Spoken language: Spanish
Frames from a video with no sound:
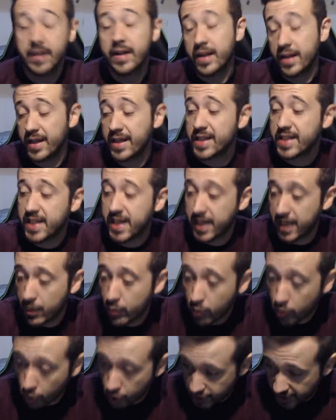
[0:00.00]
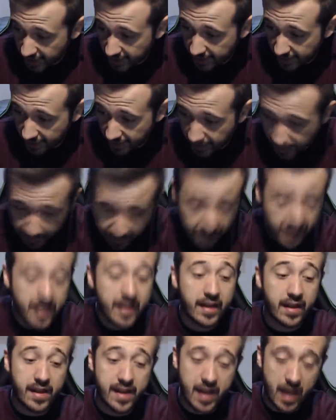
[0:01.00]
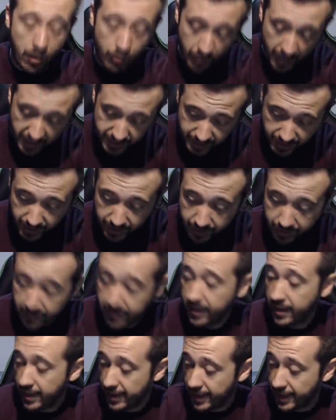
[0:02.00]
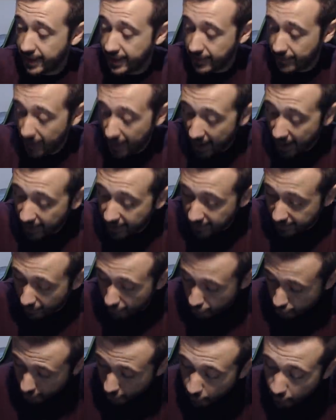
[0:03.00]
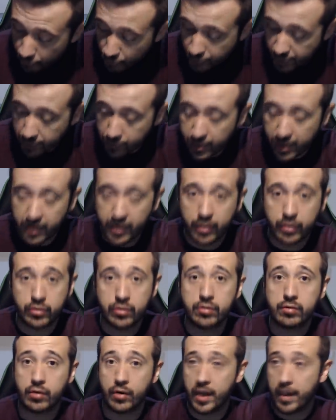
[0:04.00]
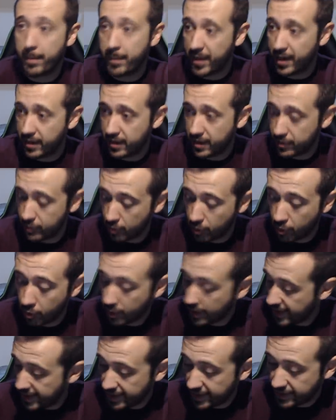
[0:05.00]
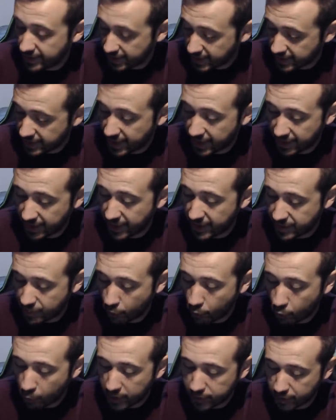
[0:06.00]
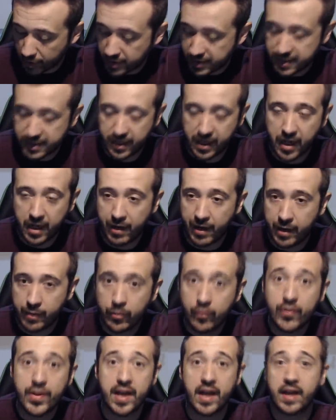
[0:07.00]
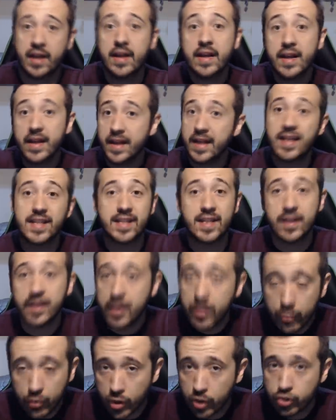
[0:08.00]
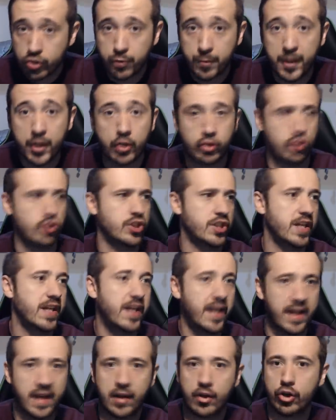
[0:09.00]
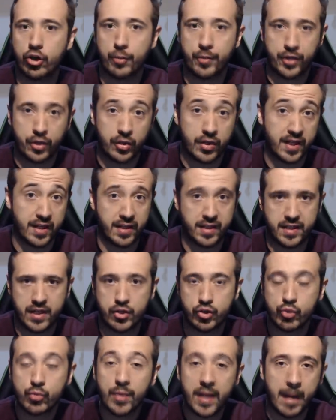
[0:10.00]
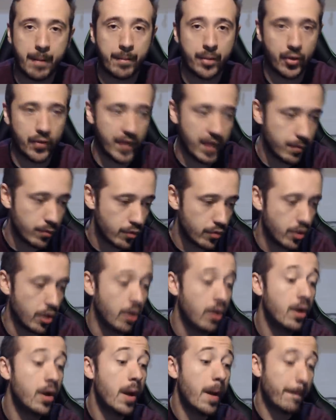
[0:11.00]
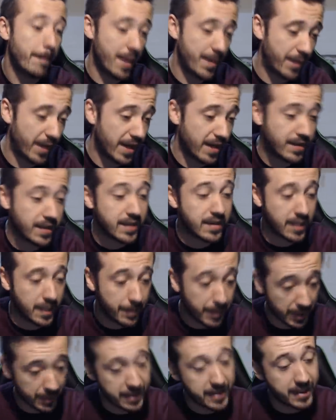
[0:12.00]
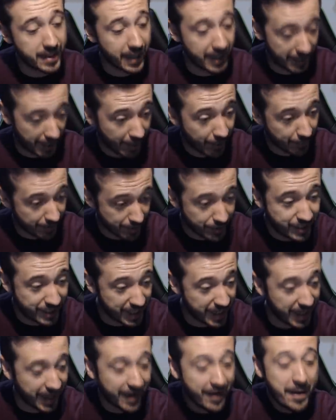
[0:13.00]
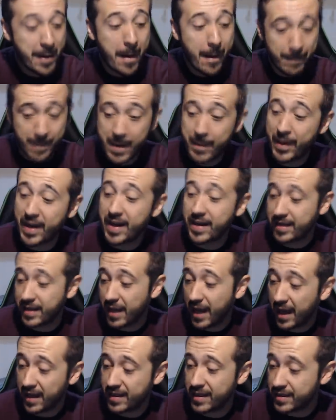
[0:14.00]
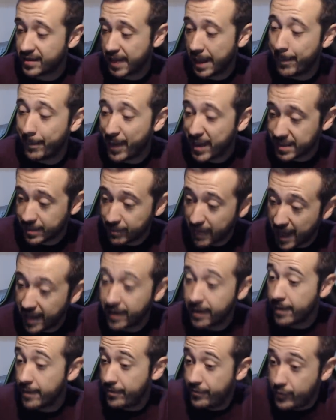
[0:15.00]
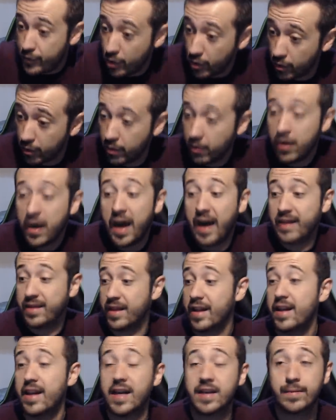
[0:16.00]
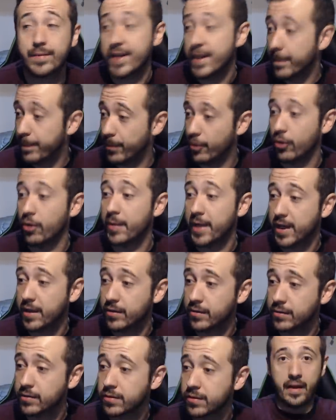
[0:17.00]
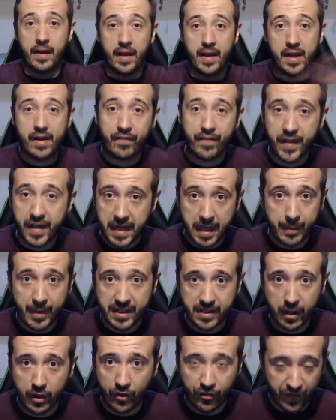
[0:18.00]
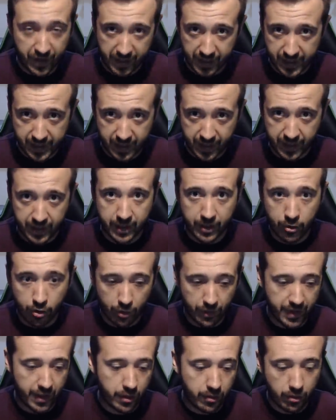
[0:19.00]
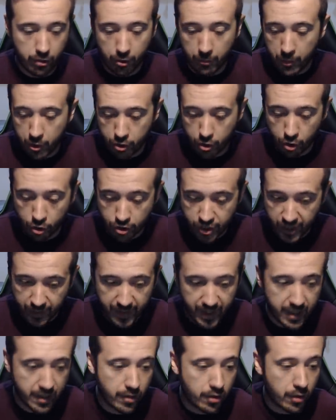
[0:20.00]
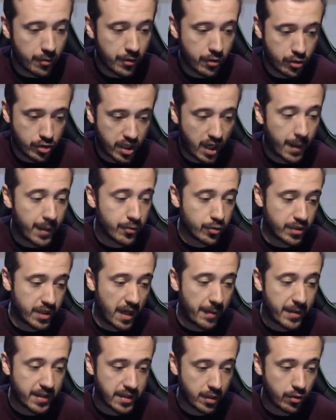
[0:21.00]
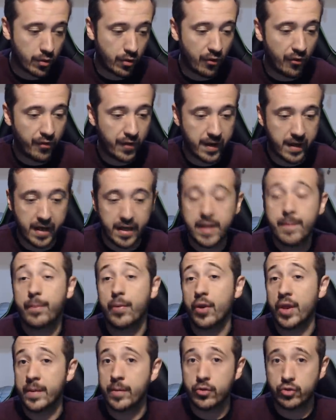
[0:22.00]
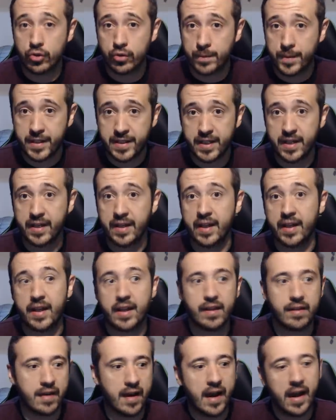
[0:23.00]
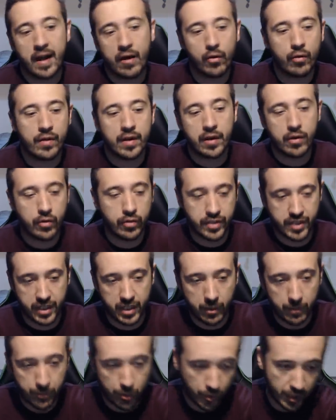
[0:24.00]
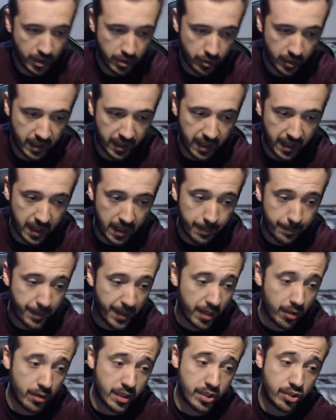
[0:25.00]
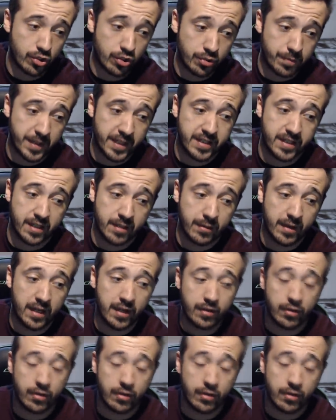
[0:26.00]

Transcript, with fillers: Y si era un coche ilegal y aún así eh, han quedado segundos en el Mundial de Constructores, perdiéndolo eh, tres carreras o cuatro antes de que acabe el Mundial, y sin ninguno de sus pilotos siquiera con opciones de ser subcampeón del mundo, me parece triplemente grave. O sea, me parece hacer trampas mal. No, hacerlas bien por lo menos. En fin, apartado Ferrari aquí, lo dejo. Como no lo sé bien, como no sabemos qué ha pasado con Ferrari, podemos sospechar que quizá algo del coche era un poquito ilegal, pero es sospechar, ¿vale?